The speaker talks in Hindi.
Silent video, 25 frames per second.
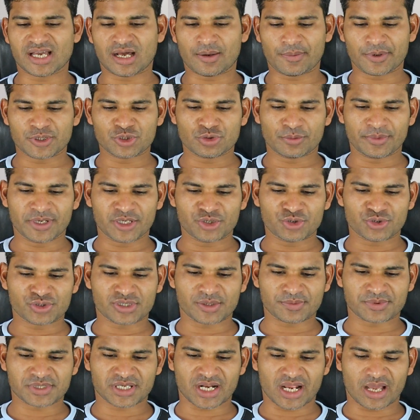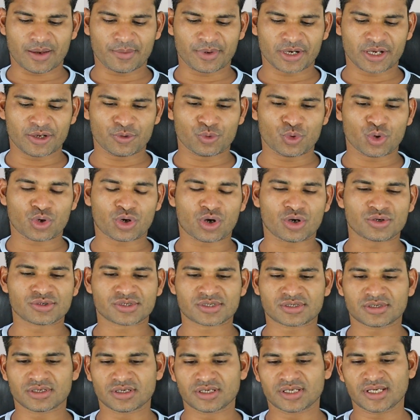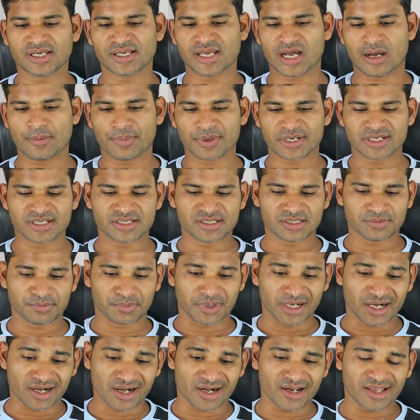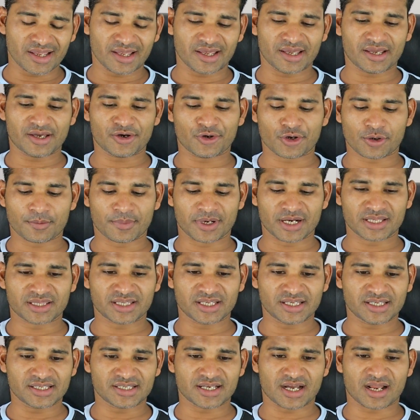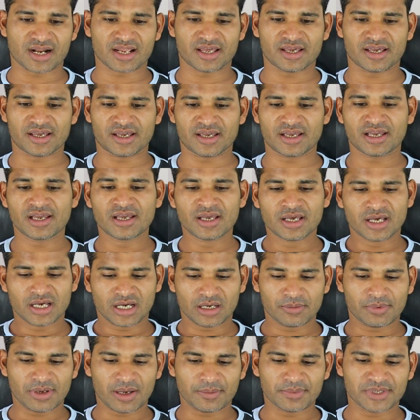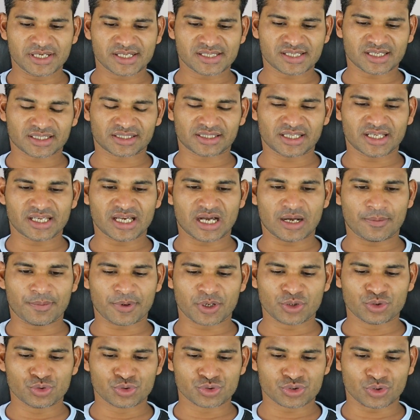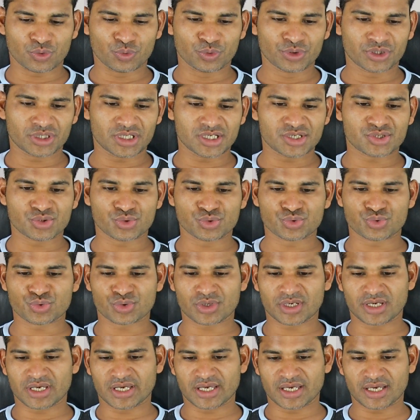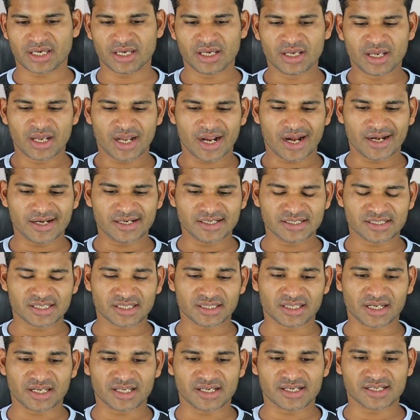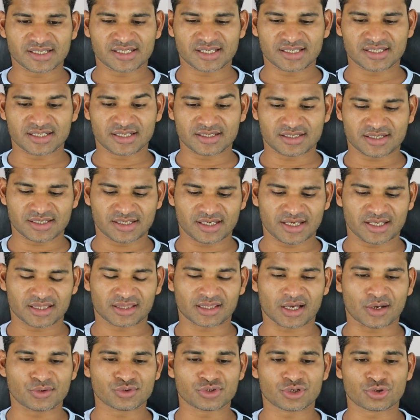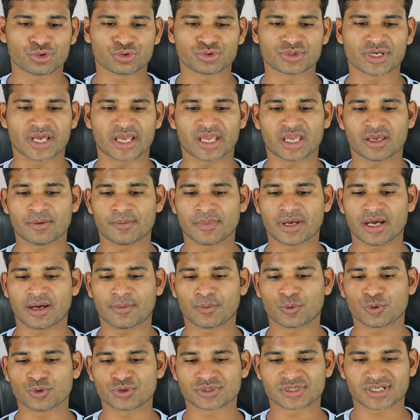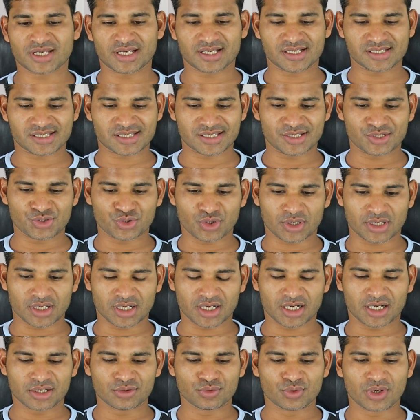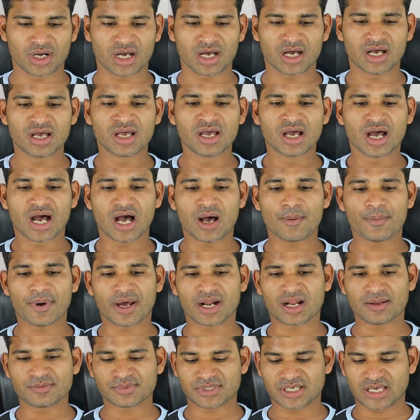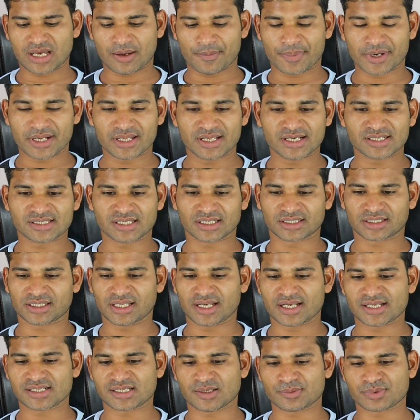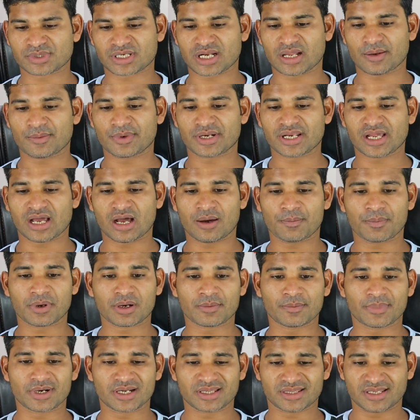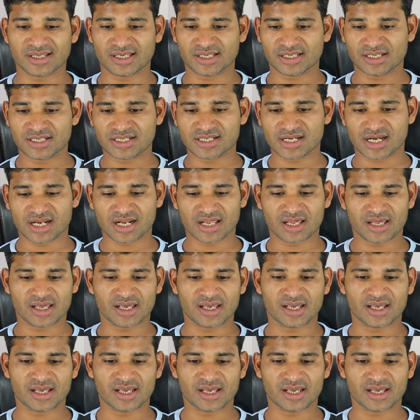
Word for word: यहाँ पर जो मेरे जो सब्सक्राइबर है वो यहाँ पर बढ़ रहे हैं और बढ़ते ही जा रहे हैं अभी आप देख सकते हैं यहाँ पर दो हो चुके हैं एंड इसी तरीके से जैसे ये थाउजेंड हो जाएंगे मैं आपको इसका एक स्क्रीनशॉट लगा दूंगा आप आराम से यहाँ पर देख सकते हैं कि सब्सक्राइबर यहाँ पर बढ़ते ही जा रहे